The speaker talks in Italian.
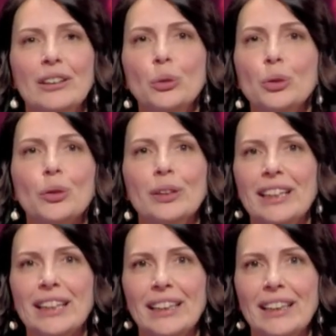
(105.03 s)

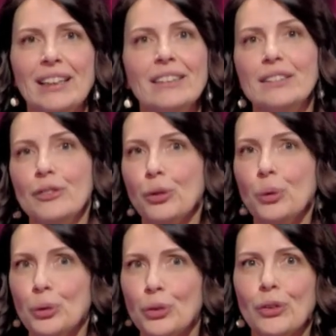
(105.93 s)
neutroni che si
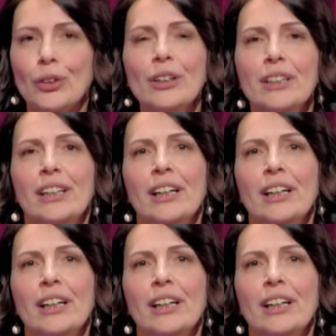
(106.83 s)
fondono,